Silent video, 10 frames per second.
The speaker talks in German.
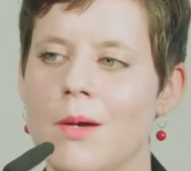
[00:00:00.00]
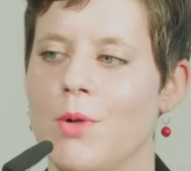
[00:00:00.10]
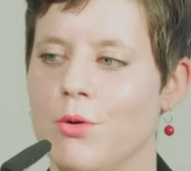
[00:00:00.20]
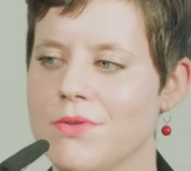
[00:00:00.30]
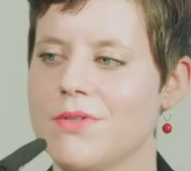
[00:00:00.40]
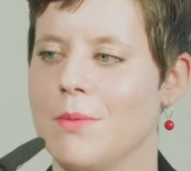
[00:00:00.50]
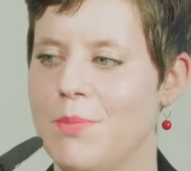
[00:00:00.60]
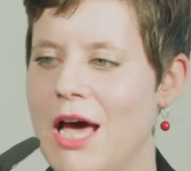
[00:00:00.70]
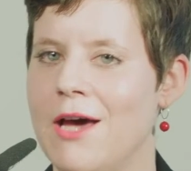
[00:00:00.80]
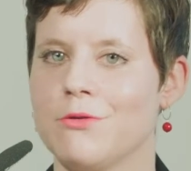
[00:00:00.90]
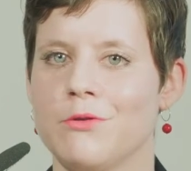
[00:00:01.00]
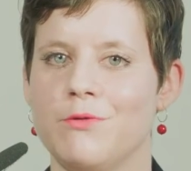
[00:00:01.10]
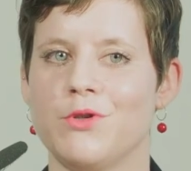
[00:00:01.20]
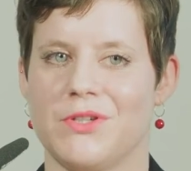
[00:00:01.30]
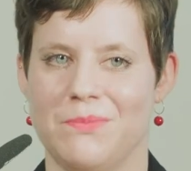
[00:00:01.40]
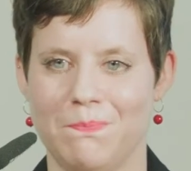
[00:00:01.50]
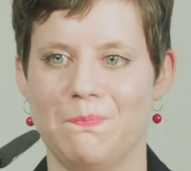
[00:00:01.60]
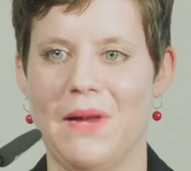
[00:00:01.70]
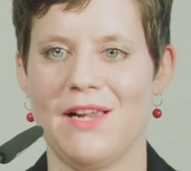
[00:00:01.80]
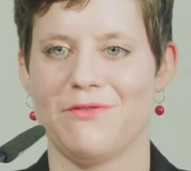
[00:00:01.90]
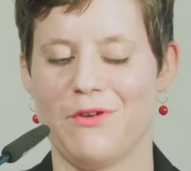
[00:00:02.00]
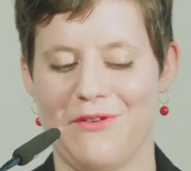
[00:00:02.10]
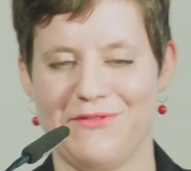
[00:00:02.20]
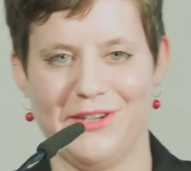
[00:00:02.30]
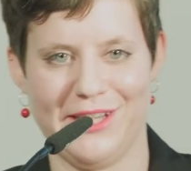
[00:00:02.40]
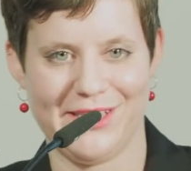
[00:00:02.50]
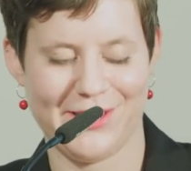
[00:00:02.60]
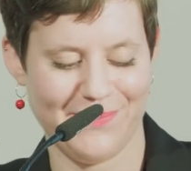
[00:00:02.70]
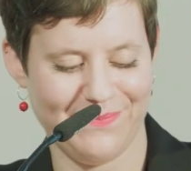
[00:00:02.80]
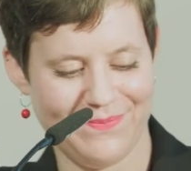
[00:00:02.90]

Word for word: bei uns geplant und wird bald veröffentlicht.